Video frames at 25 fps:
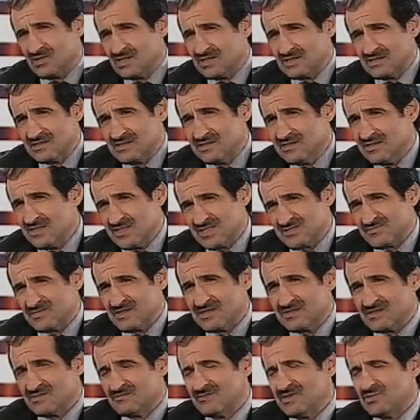anche delle
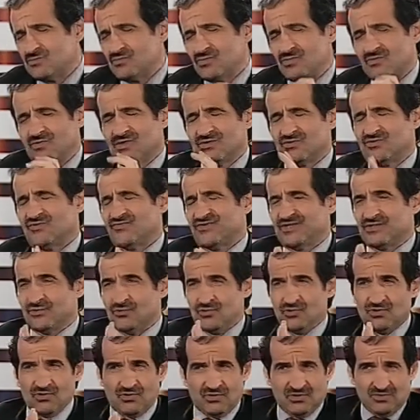spettatori, ma uno quando fa lo
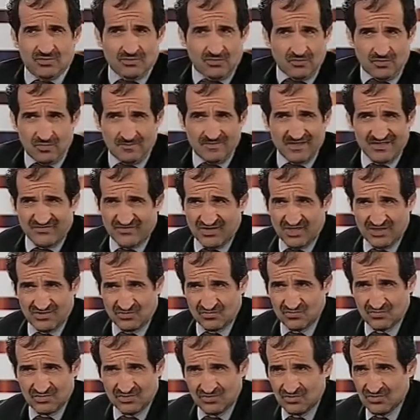yoga, io non l'ho mai
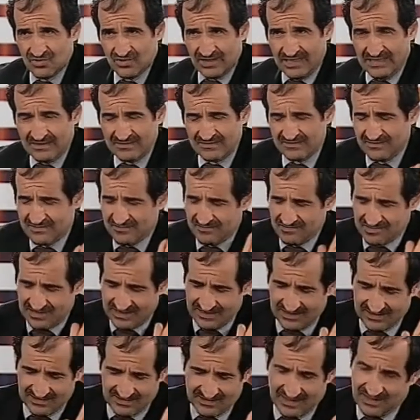fatto, sì. ignorante per
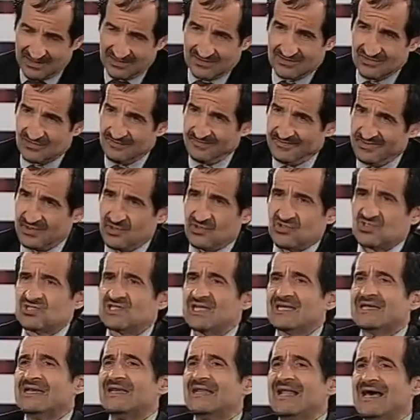carità, Dico, però
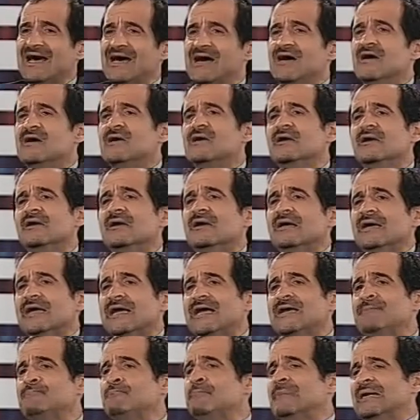stai là
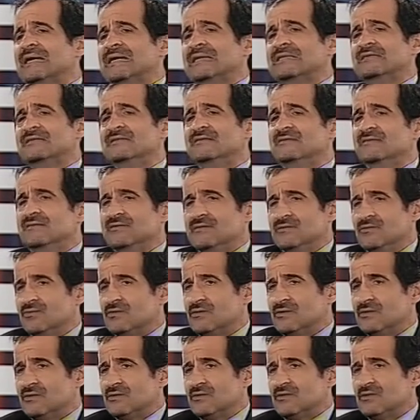e mediti.
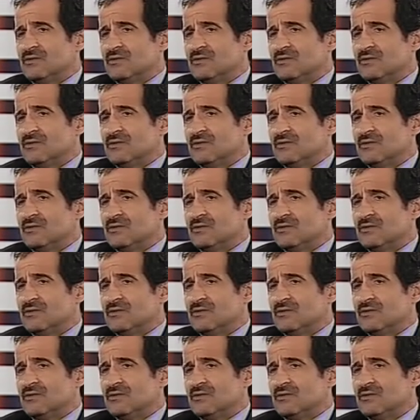Sì.